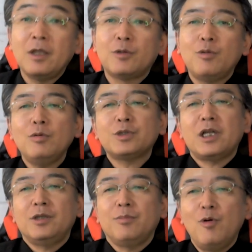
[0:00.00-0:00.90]
で、当
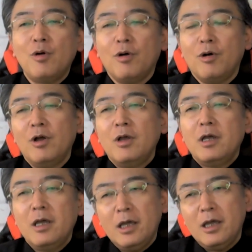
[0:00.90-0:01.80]
社にも、
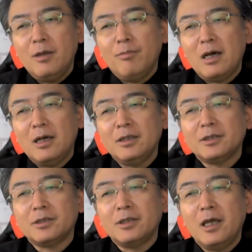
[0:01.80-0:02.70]
えー、まあ
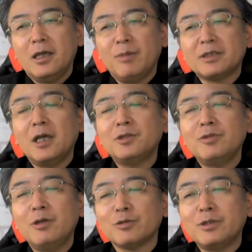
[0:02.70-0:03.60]
ですね、まあ最
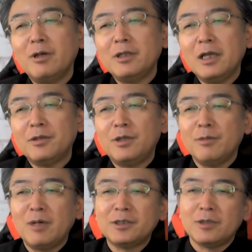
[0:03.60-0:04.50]
初にね、お世話になっ
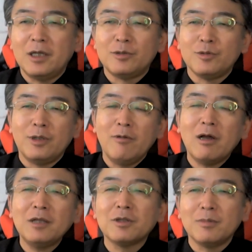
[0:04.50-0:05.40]
てますなんて電
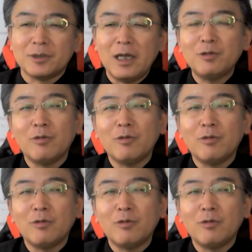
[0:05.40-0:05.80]
話かかってきますね。